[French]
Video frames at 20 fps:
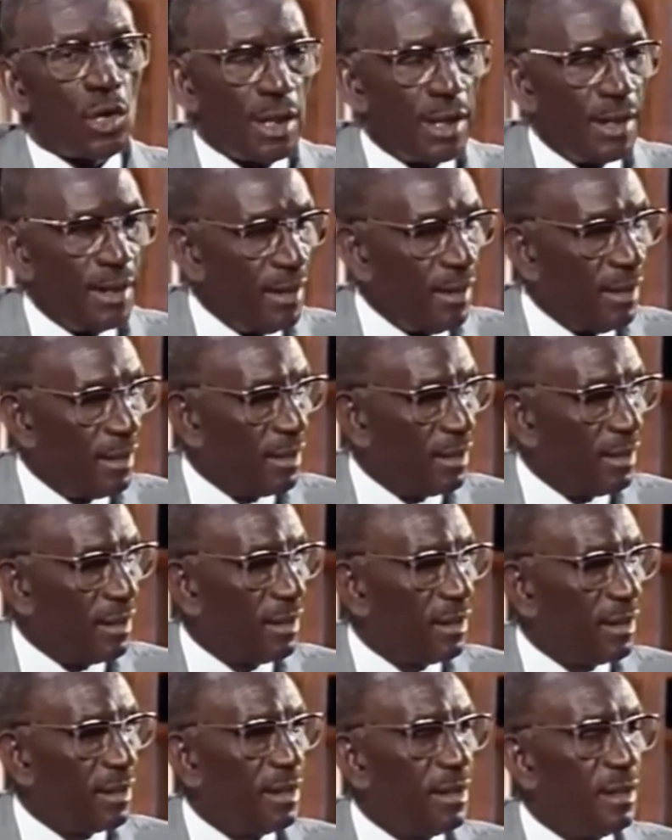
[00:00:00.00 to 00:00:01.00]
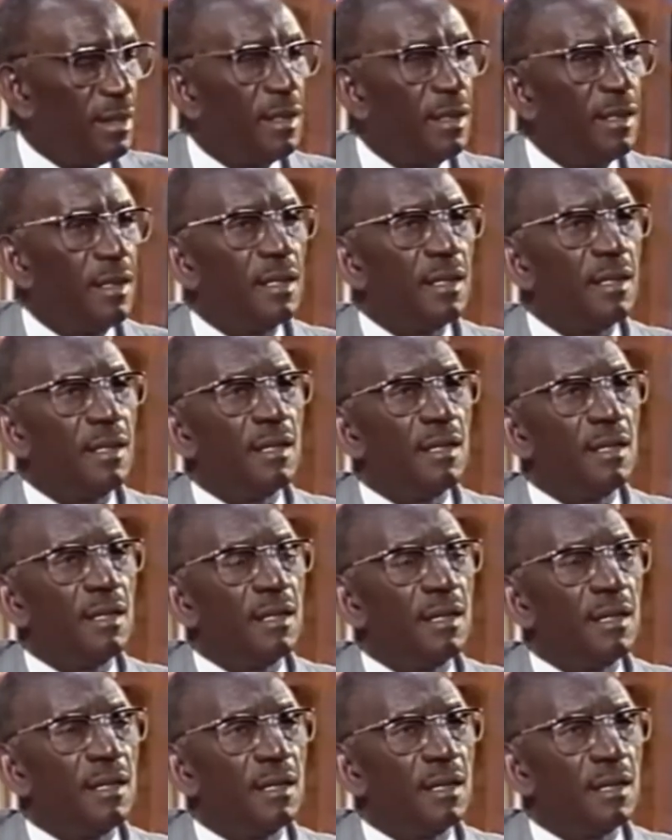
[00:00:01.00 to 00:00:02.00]
Oakley eh
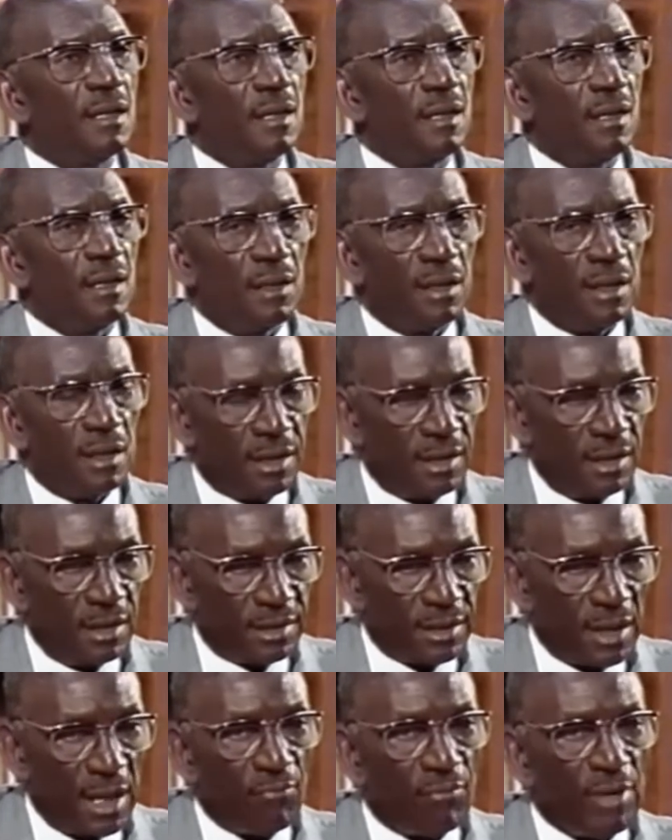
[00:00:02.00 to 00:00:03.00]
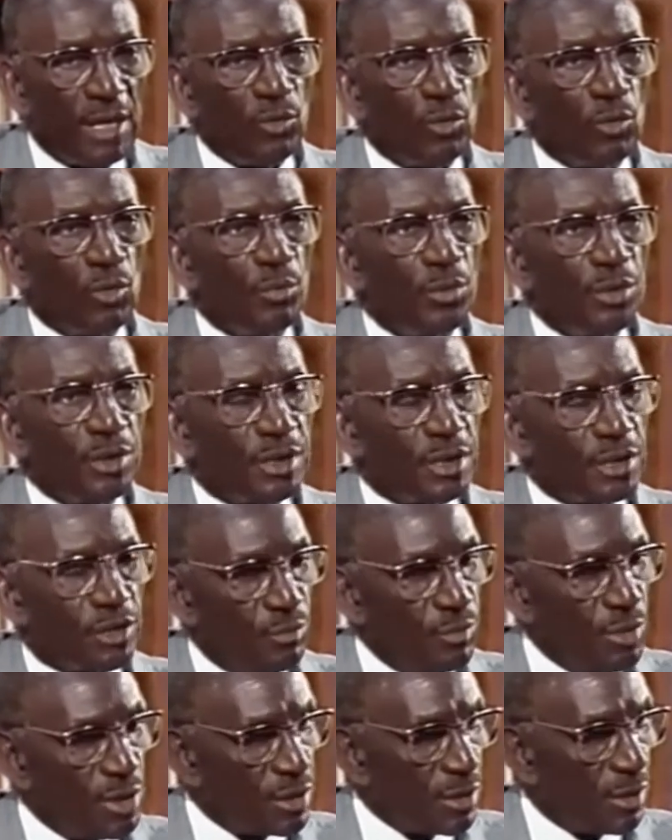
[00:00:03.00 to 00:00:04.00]
ben, qui travaille au
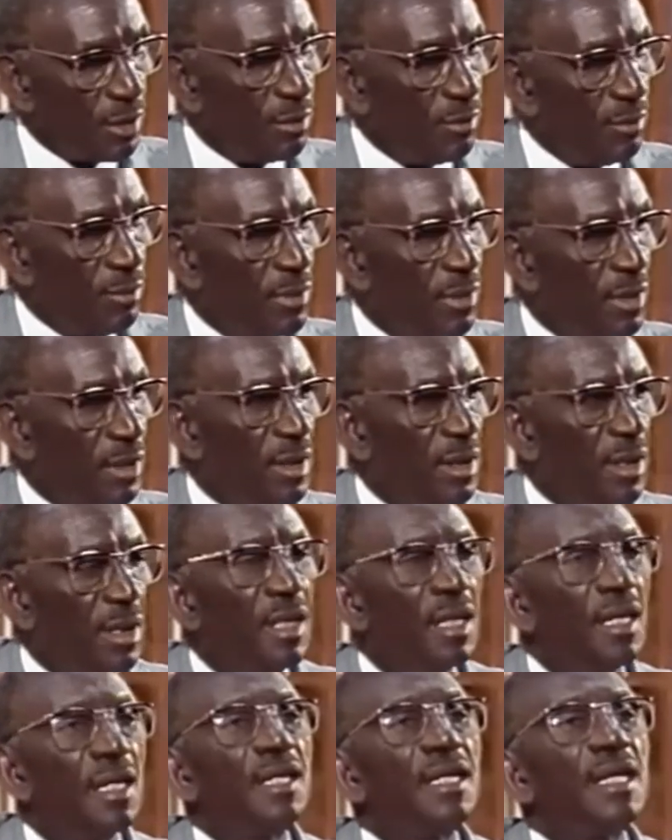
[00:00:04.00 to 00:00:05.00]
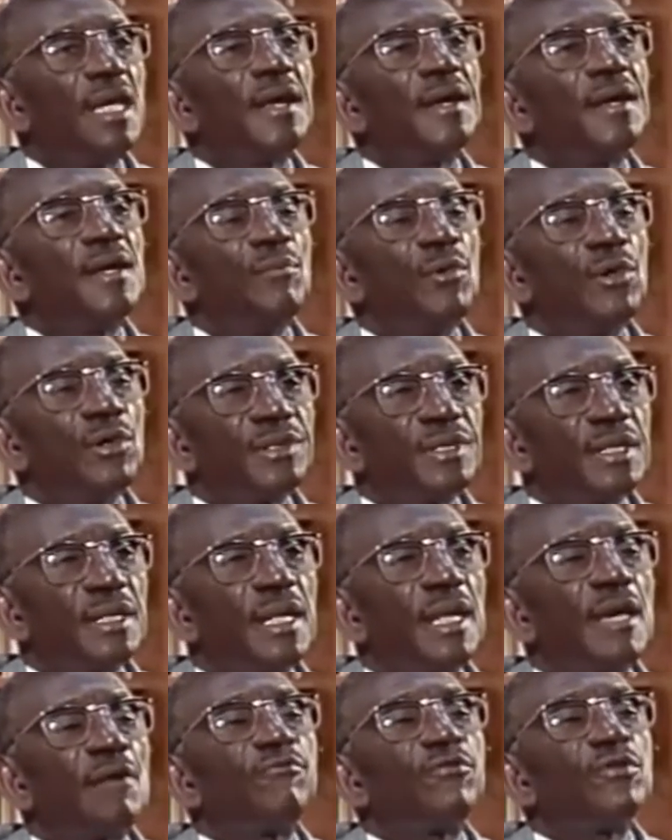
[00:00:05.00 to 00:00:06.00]
British Museum et qui a
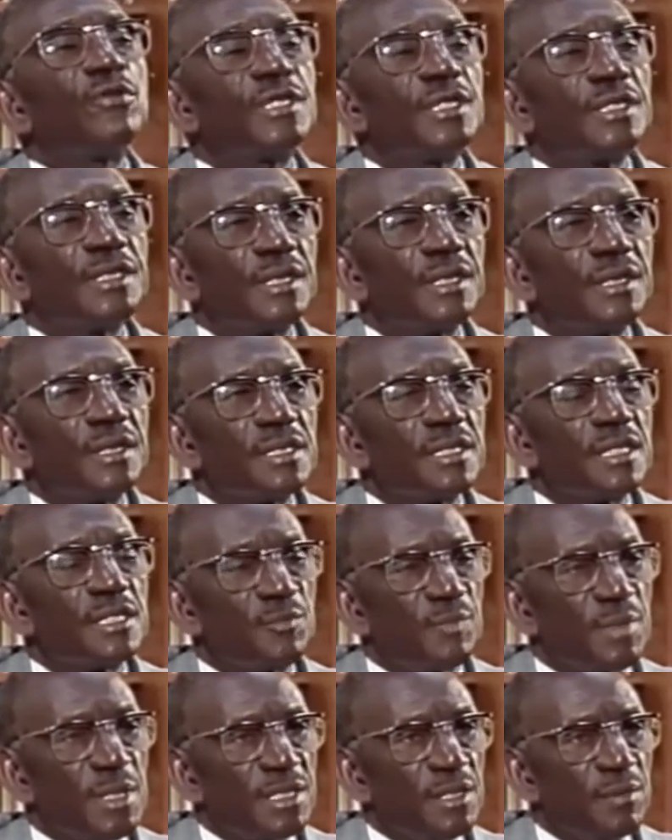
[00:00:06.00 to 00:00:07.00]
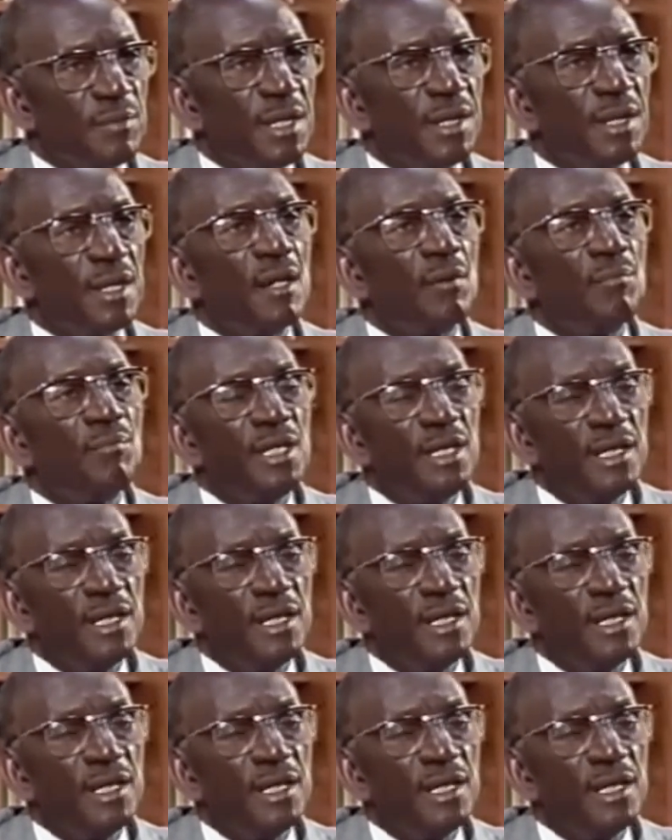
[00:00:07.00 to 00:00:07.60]
démontré la fausseté de ce spécimen en